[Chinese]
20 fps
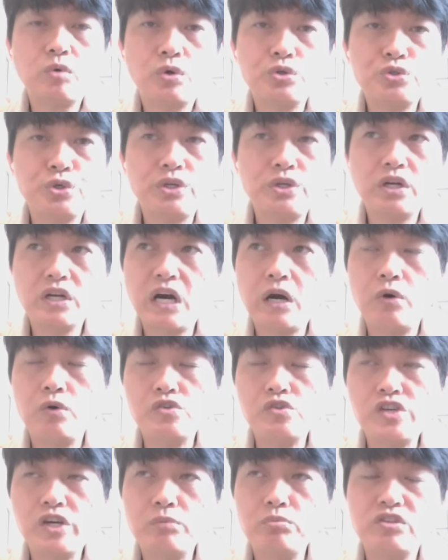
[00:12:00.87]
是我觉得看我
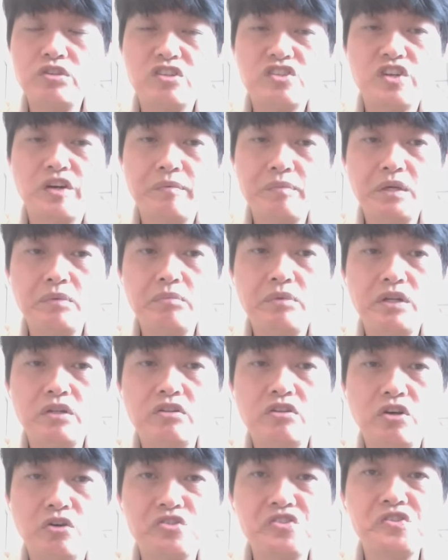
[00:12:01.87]
节目的臣民们，
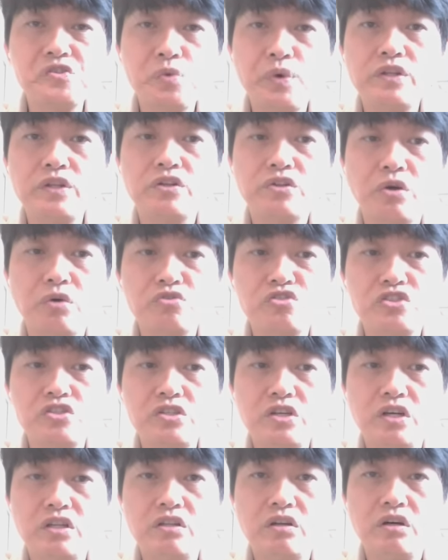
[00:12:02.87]
有智慧的投资
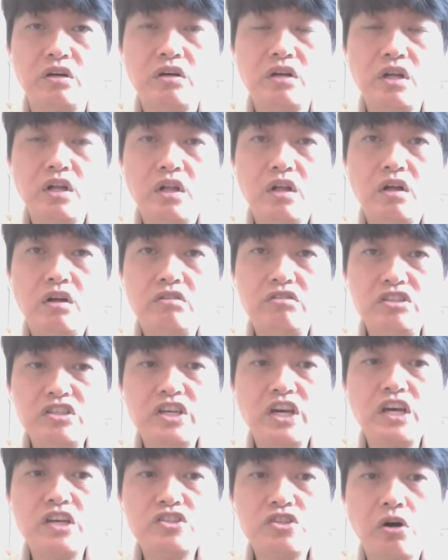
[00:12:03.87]
人了，你
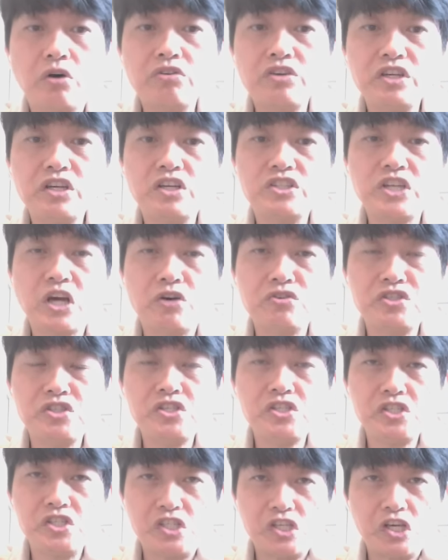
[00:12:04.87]
可以从一个小
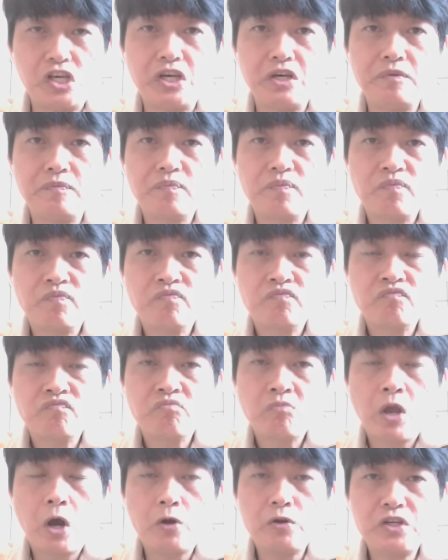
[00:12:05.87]
细节，
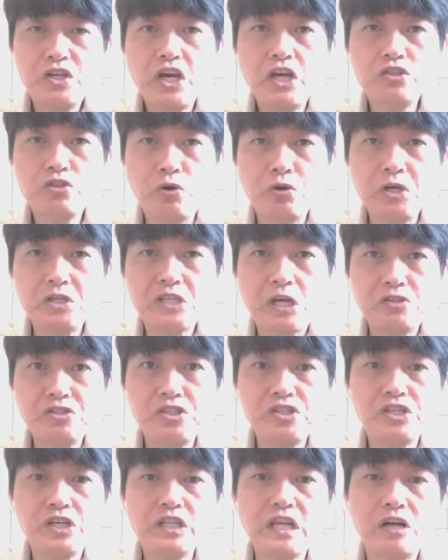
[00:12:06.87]
哦，你可以从一个小
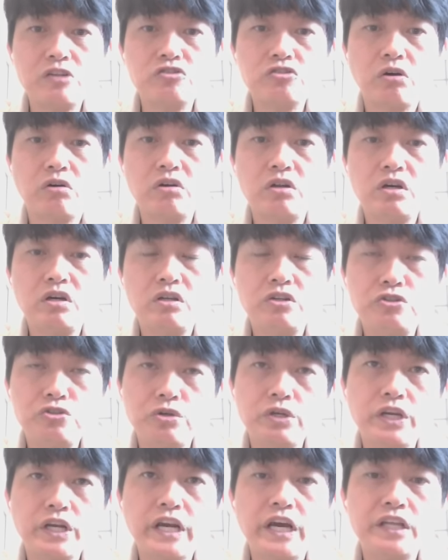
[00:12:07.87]
细节当中呢，你就
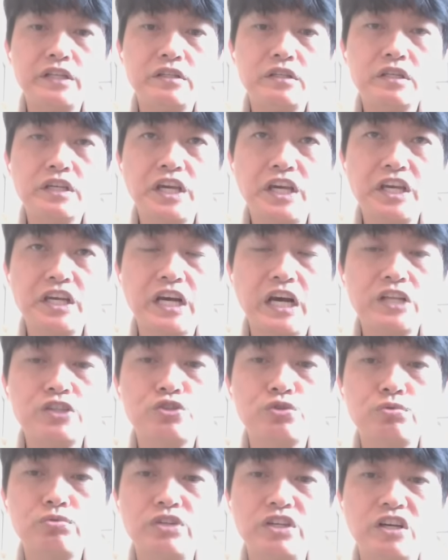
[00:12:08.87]
可以看可以看
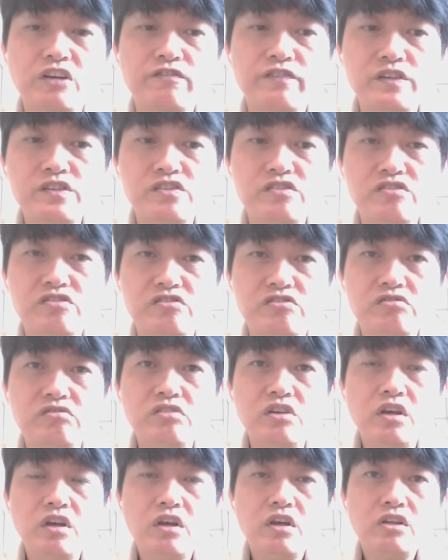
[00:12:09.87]
出一个分析师
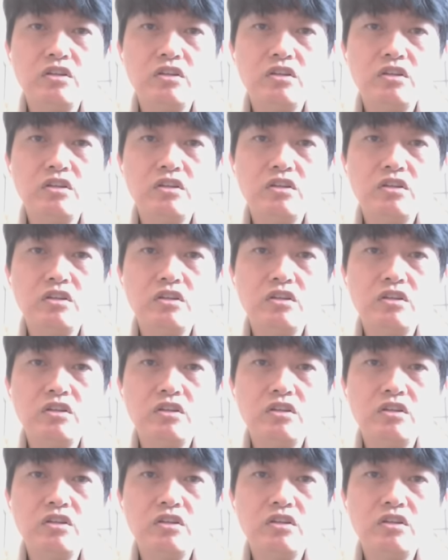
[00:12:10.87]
